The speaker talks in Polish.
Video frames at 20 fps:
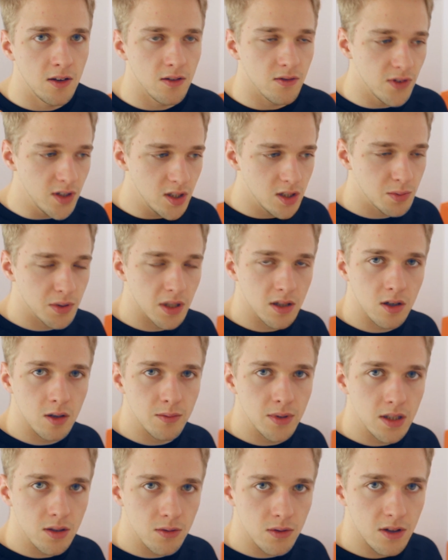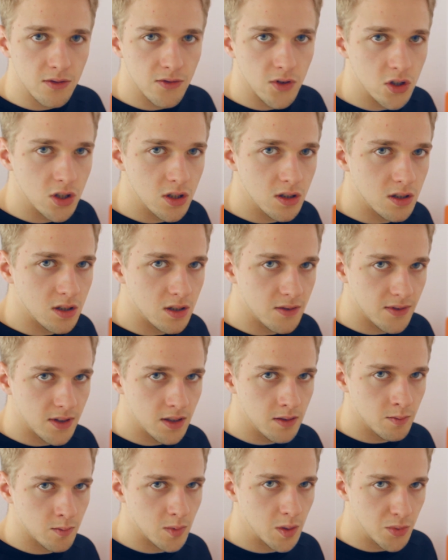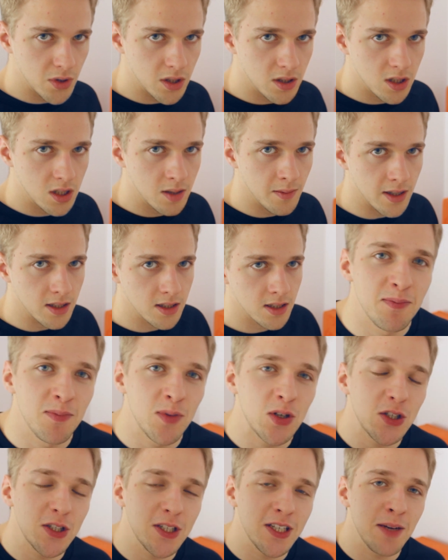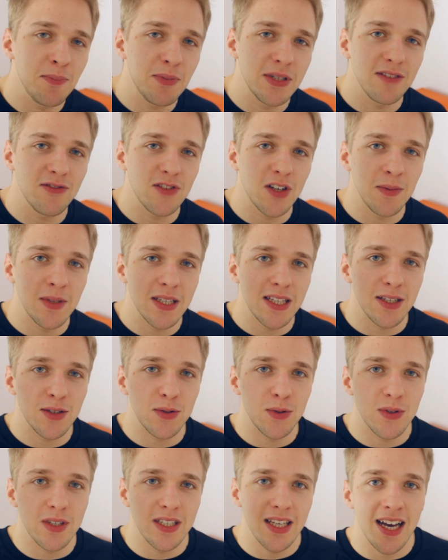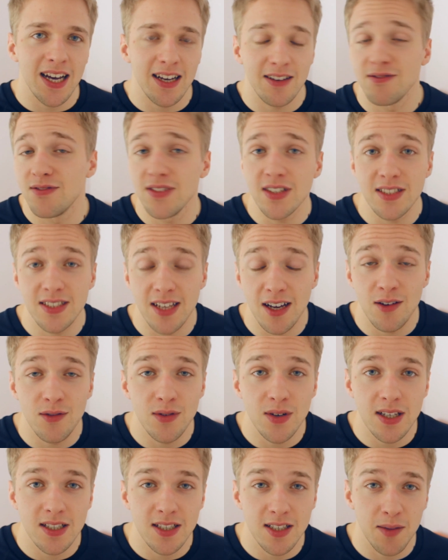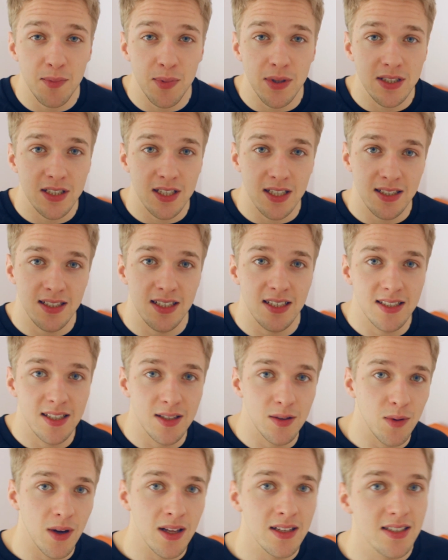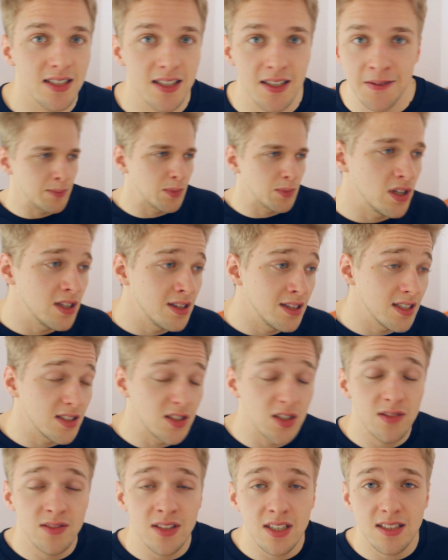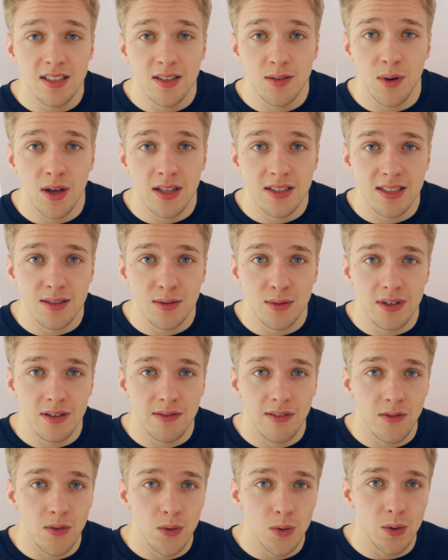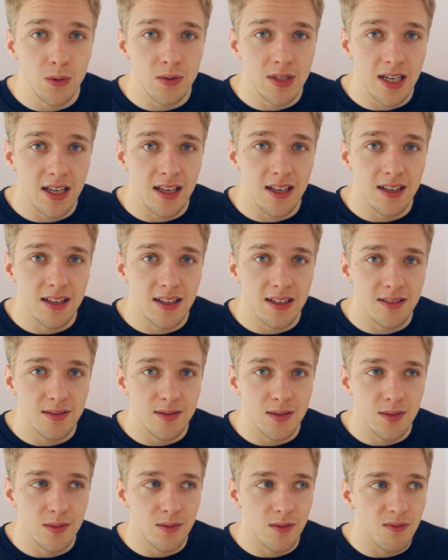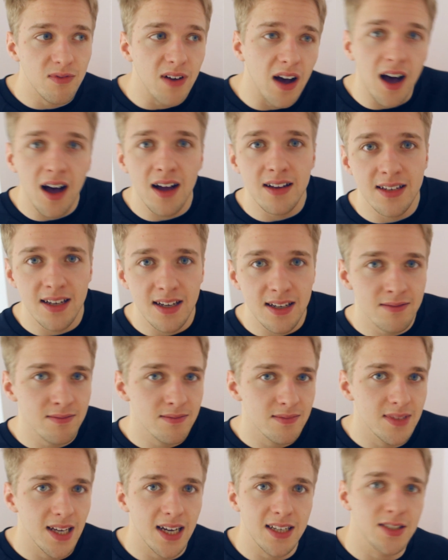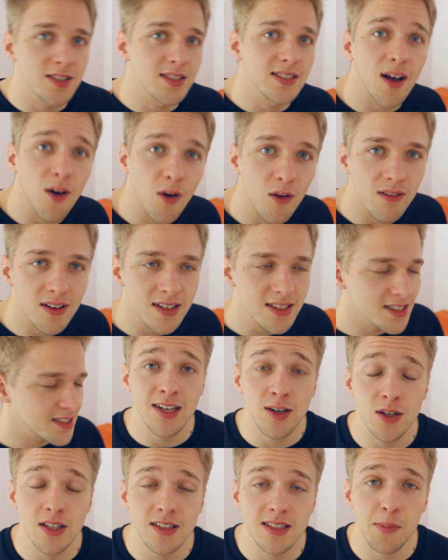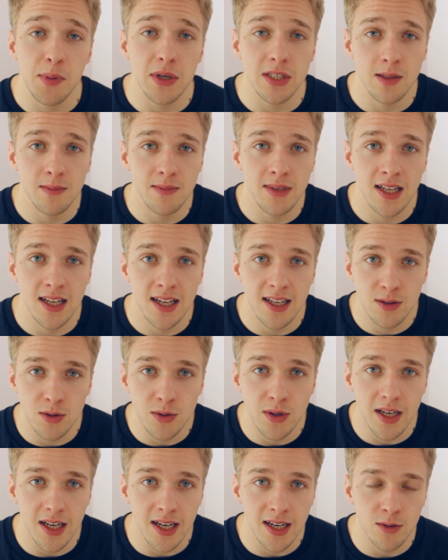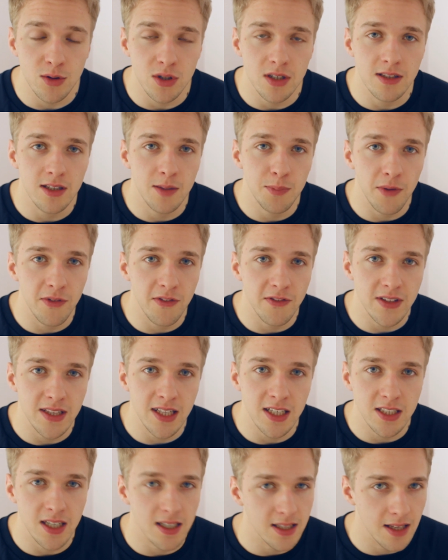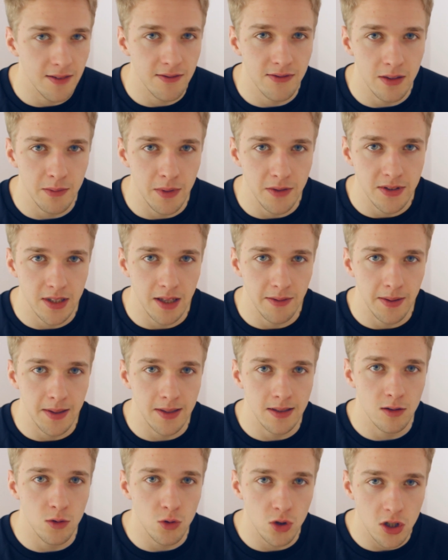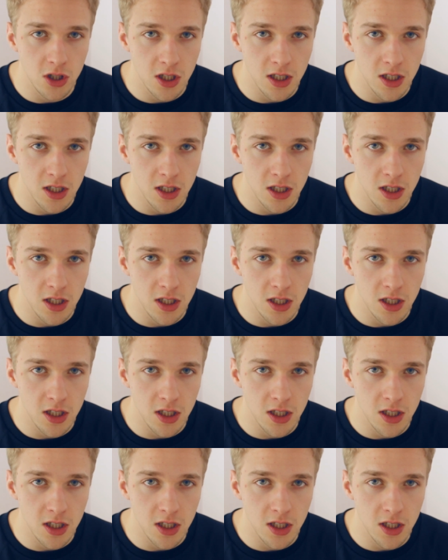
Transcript: wyjść przed kobietą i otworzyć drzwi i przytrzymać. Możecie napisać w komentarzu, jak wy zachowujecie się podczas tych sytuacji innych dziwnych sytuacji, które wywołują takie e, wahania, jak się zachować. Ja na koniec zapraszam na drugi kanał, czyli typowy fitnessiak, tam filmy wstawiam dużo